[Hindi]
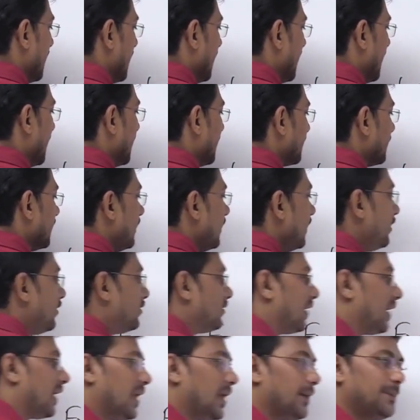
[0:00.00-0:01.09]
एट तो
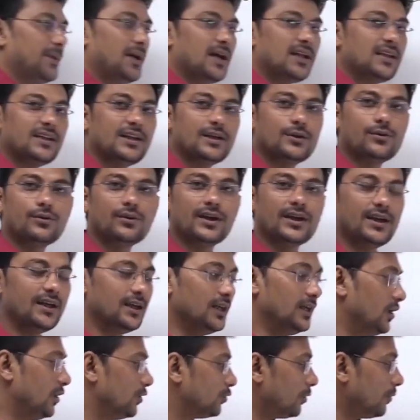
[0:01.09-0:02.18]
अगर आप यहां देखोगे
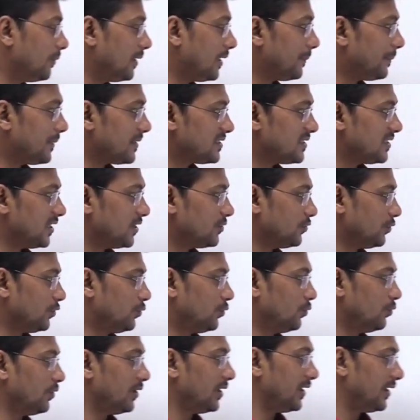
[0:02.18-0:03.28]
तो मेरे पास यहाँ जो
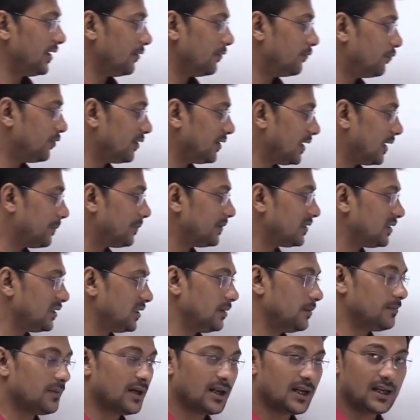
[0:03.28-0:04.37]
टू है वो यहाँ पर
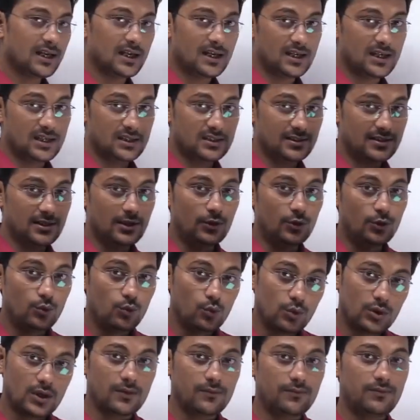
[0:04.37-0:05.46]
तीन बार आया है इसलिए टू
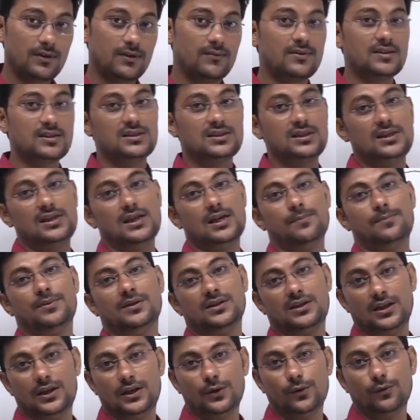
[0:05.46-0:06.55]
की फ्रिक्वेंसी यहाँ पर
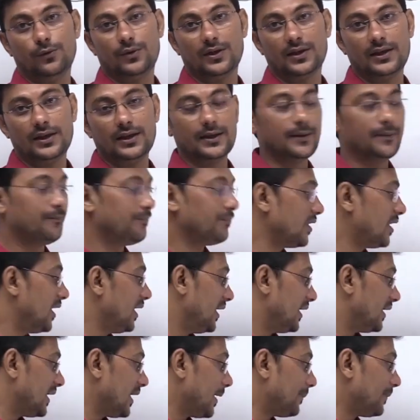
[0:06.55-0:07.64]
थ्री हो गई है
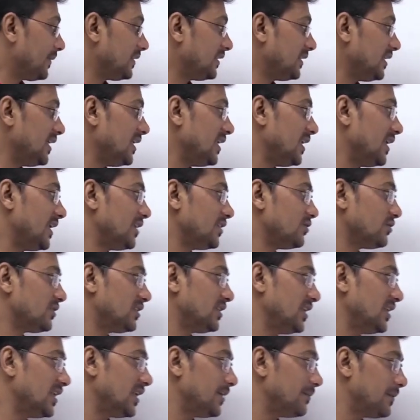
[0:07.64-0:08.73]
यहाँ पर तीन है जो
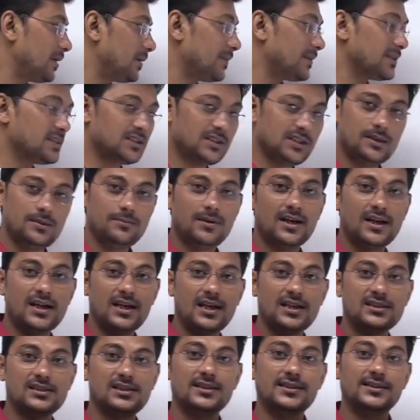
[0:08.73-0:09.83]
तीन है मेरे पास तीन बार आया
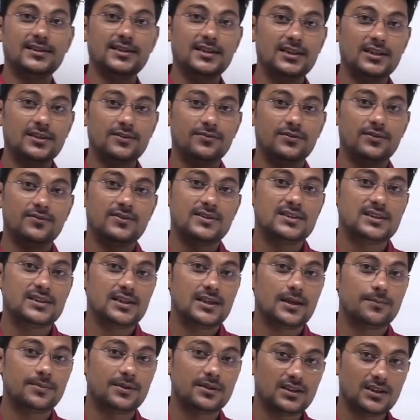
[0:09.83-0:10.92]
इसलिए तीन की फ्रीक्वेंसी
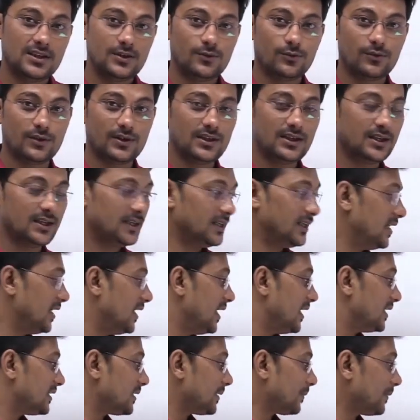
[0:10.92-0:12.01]
यहाँ पर तीन हो गई है
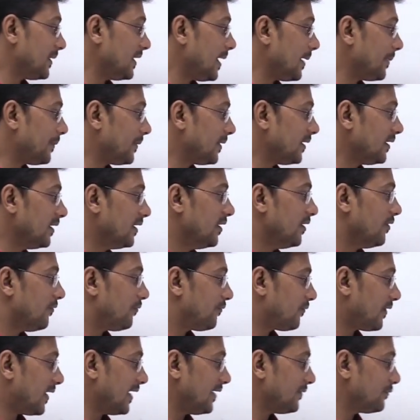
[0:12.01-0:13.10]
जबकि यहाँ पर
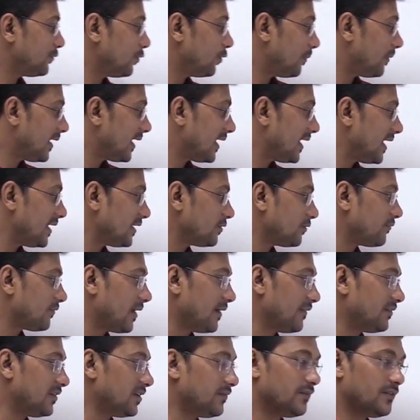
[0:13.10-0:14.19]
फाइव दो बार आया है तो फाइव
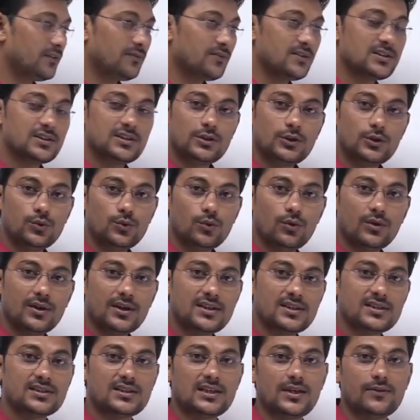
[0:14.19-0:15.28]
की फ्रीक्वेंसी टू हो गई
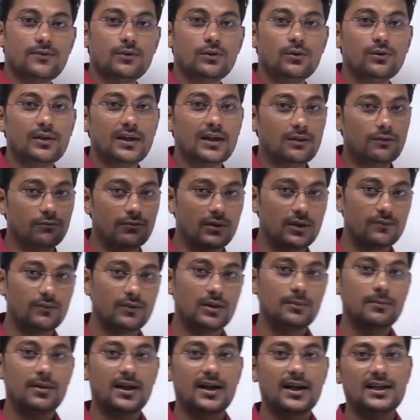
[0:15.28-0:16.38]
सेवन और एट वन वन
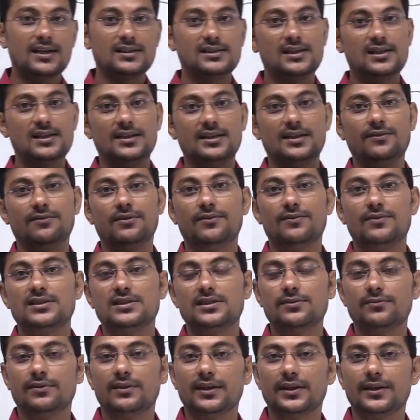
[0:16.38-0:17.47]
बार आया इसलिए इनकी फ्रिक्वेंसी
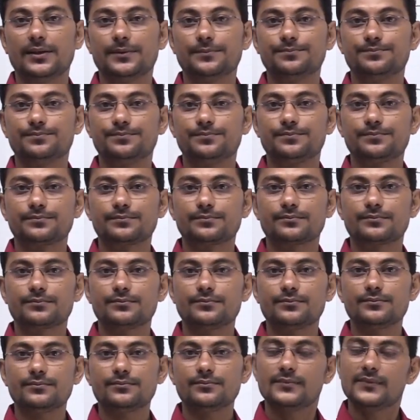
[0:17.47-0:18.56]
वन है
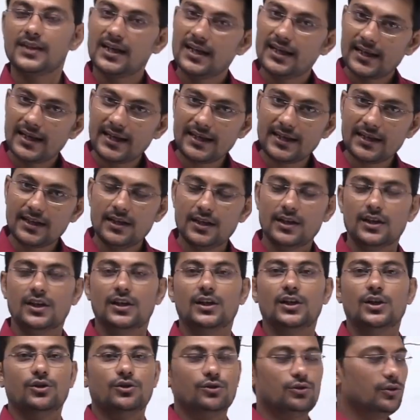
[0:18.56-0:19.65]
राइट
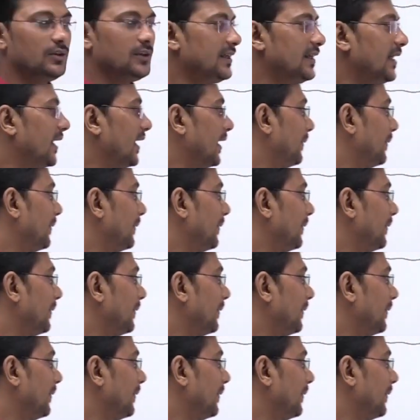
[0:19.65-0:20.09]
तो यहां